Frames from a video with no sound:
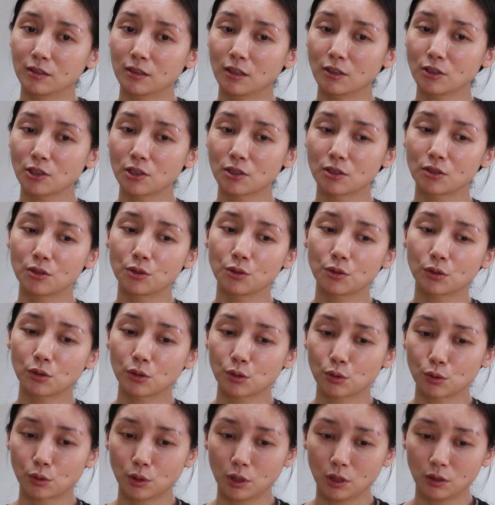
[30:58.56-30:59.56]
当时就
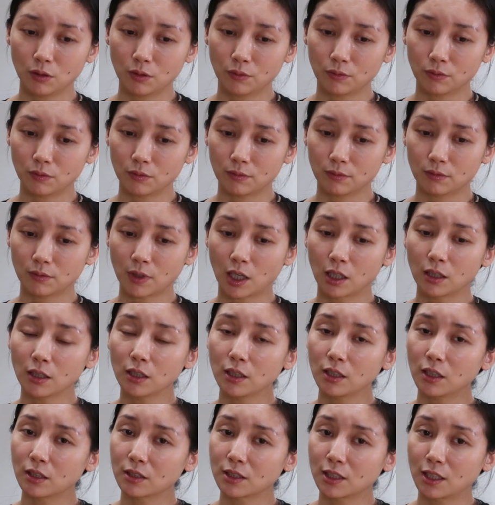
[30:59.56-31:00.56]
是说玩
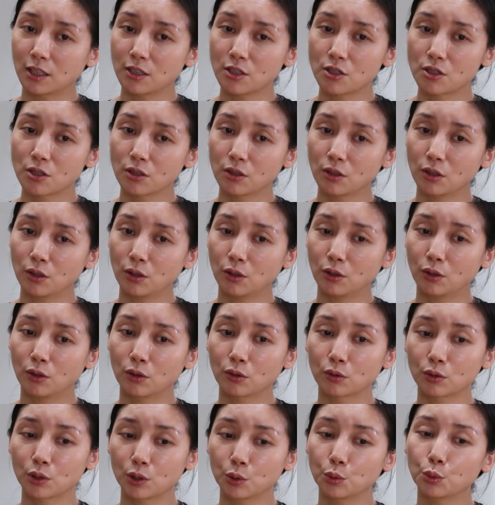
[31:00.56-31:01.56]
了两年之
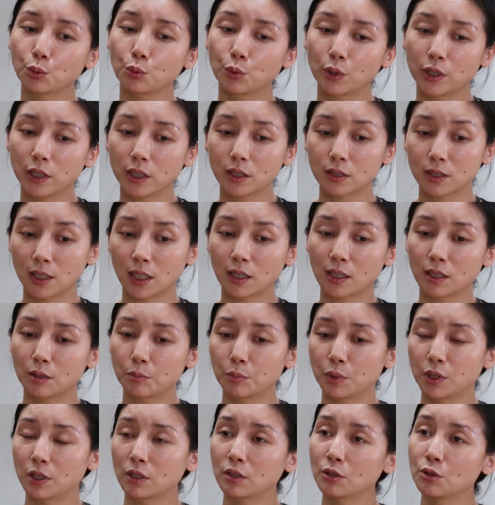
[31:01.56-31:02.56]
后，因为我也在
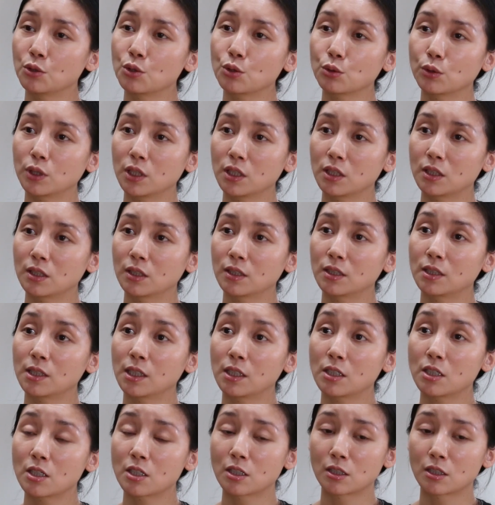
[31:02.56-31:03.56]
给别人做一些兼